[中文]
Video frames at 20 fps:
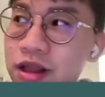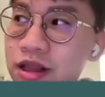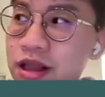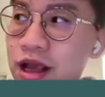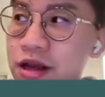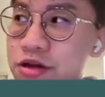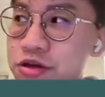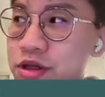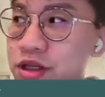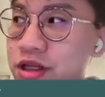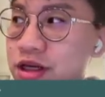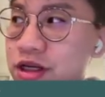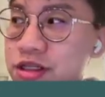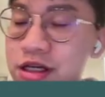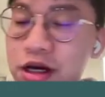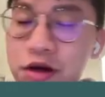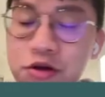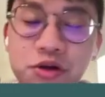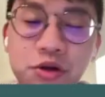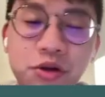大学的
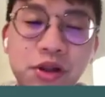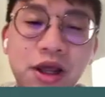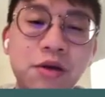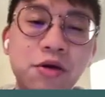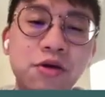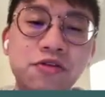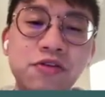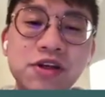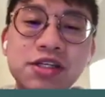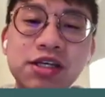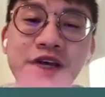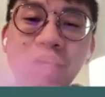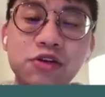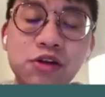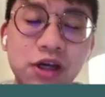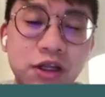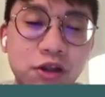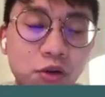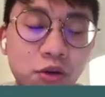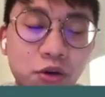教授，他有分享
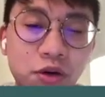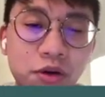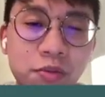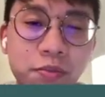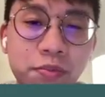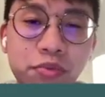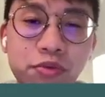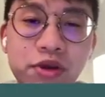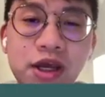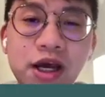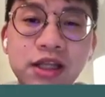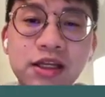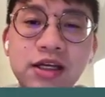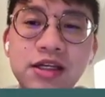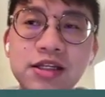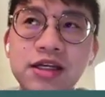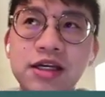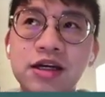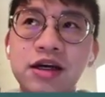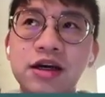很多不一样的
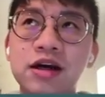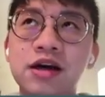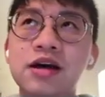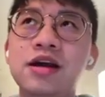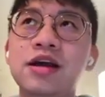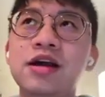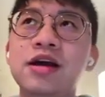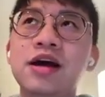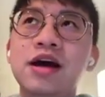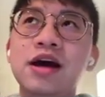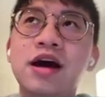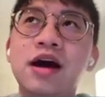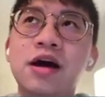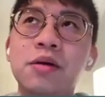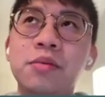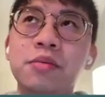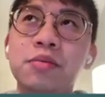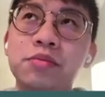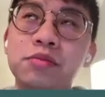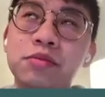这个
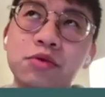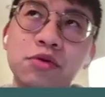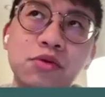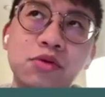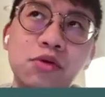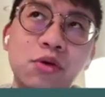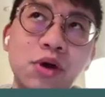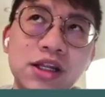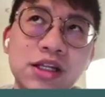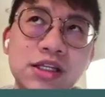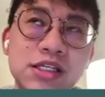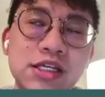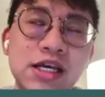呃库瓦的